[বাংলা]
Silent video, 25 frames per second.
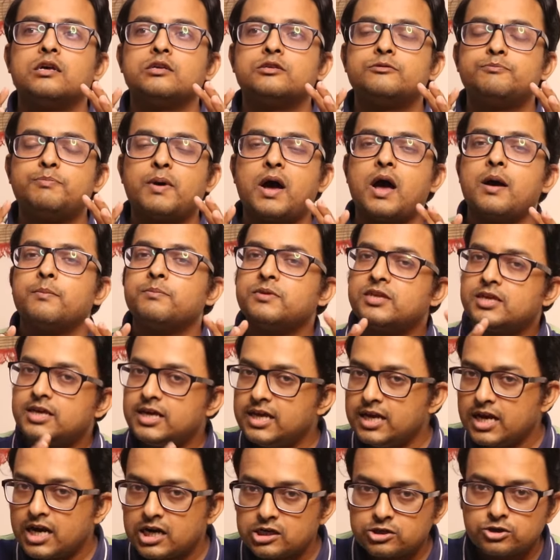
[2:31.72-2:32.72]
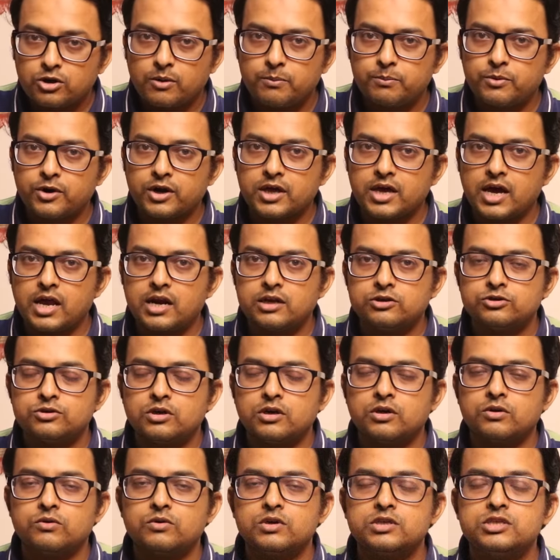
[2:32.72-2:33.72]
স্পাম কিলার সম্পর্কে
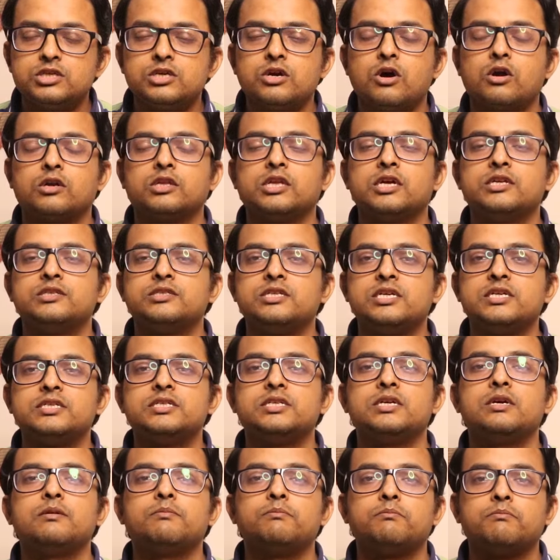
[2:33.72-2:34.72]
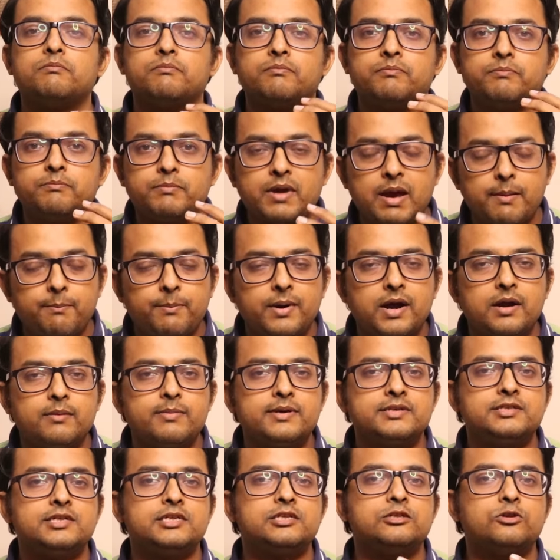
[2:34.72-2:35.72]
আলোচনা করেছি অর্থাৎ যে যে ব্যাপার
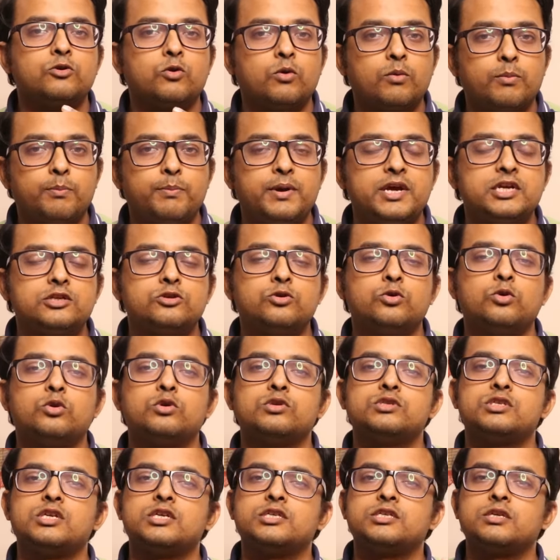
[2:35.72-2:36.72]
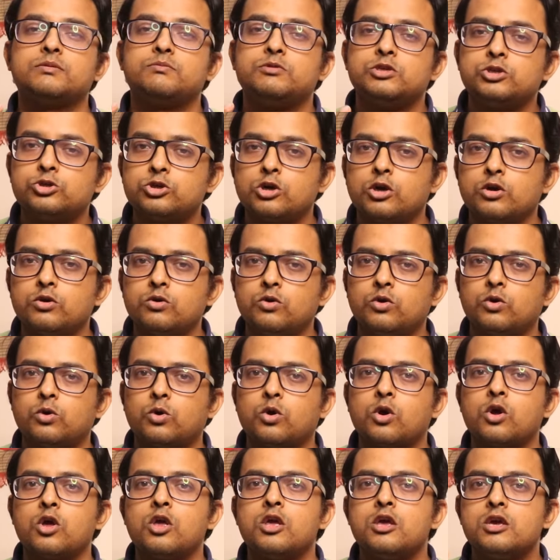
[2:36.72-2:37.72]
বা যে যে অভ্যেসগুলো যে যে বিষয়গুলো
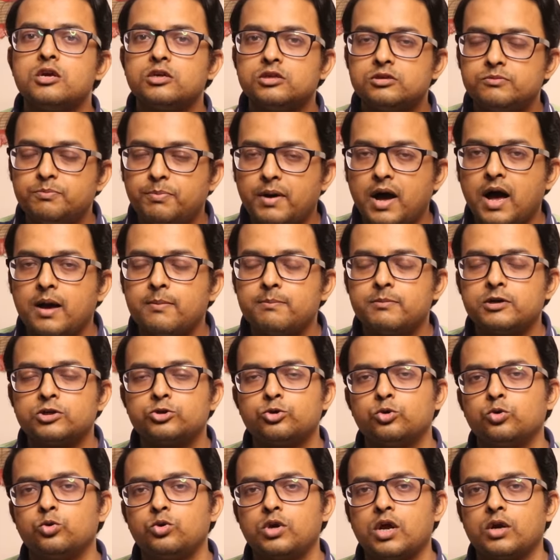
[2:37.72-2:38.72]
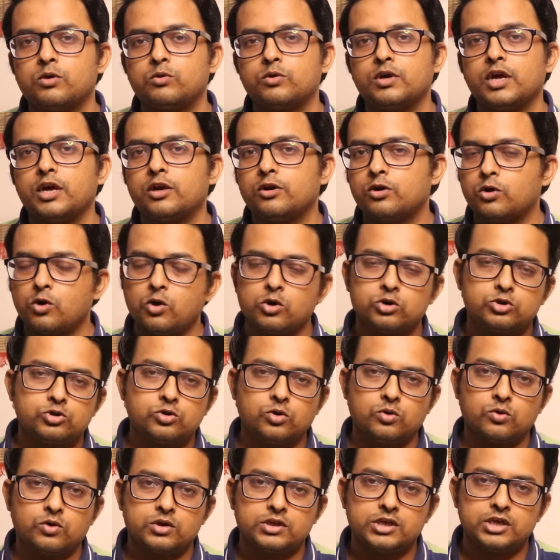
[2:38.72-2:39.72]
স্পাম বা শুক্রাণুকে নষ্ট
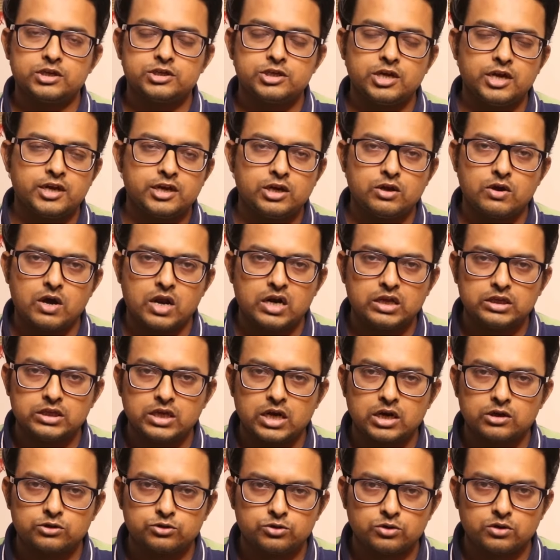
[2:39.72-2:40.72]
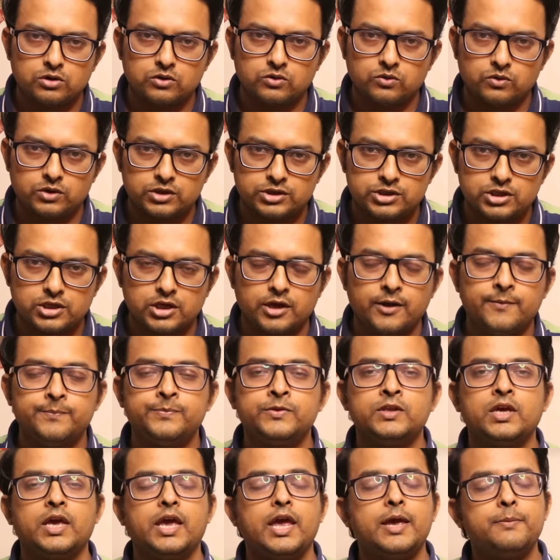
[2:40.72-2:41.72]
করে দেয় সেই নিয়ে আলাদা আলোচনা করেছি
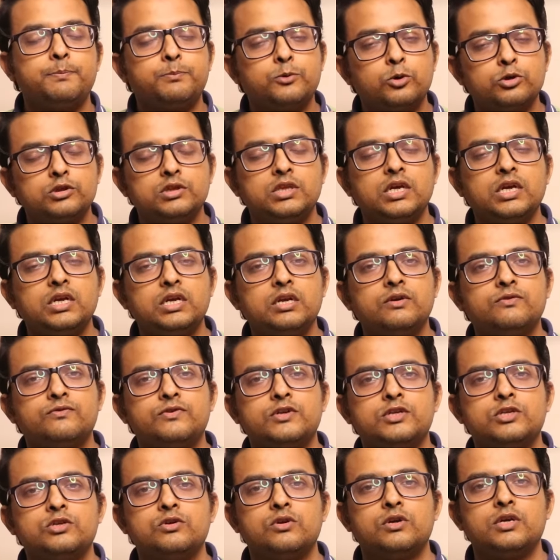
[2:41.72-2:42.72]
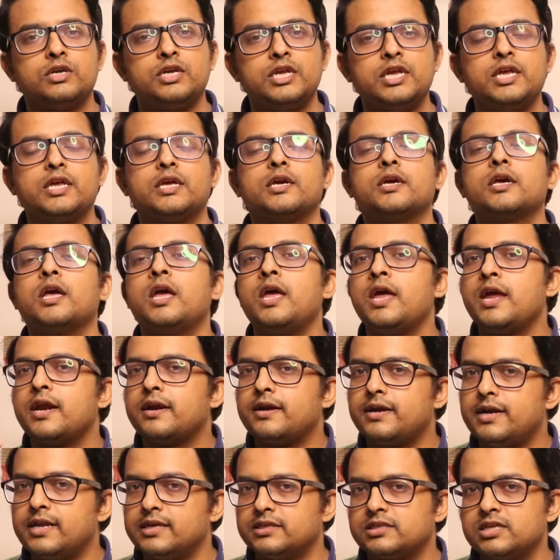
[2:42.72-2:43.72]
এই প্রত্যেকটা ভিডিও লিঙ্ক
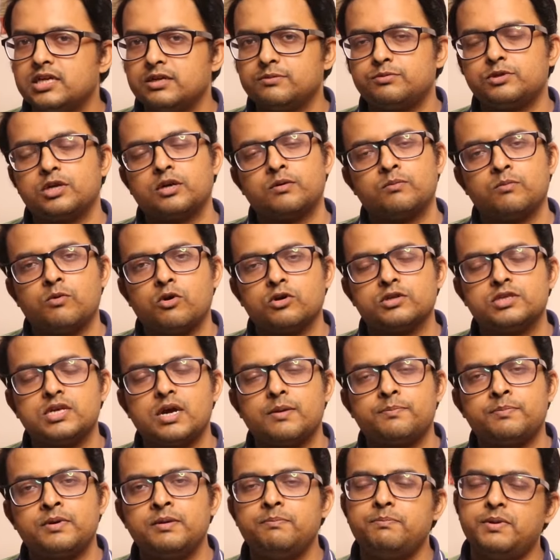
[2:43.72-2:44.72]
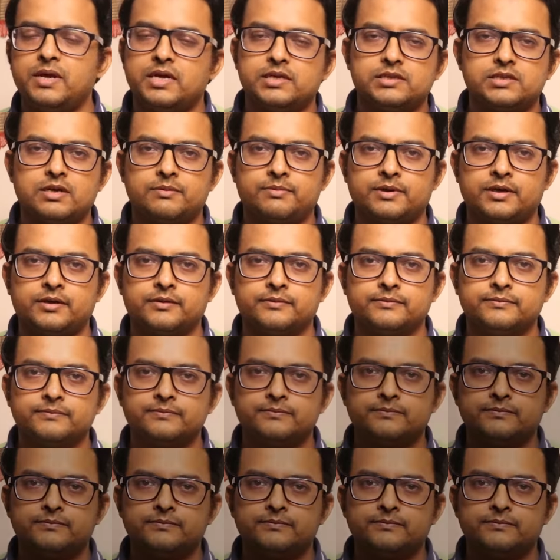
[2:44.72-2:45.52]
ডেসক্রিপশন বক্সে আপনি পেয়ে যাবেন